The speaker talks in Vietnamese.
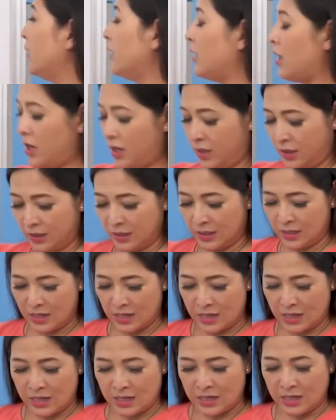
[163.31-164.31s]
Rồi,
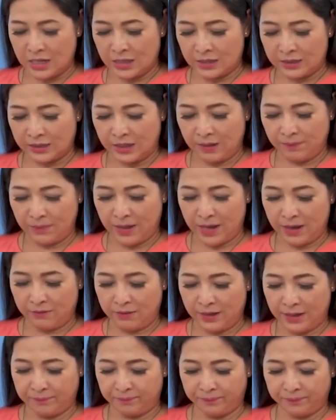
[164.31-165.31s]
tiếp
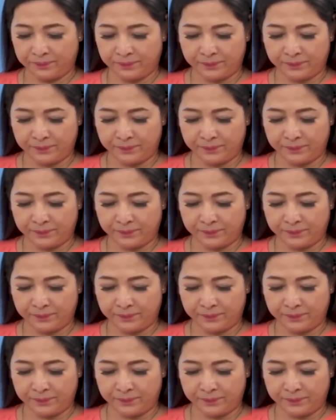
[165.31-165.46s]
theo nè.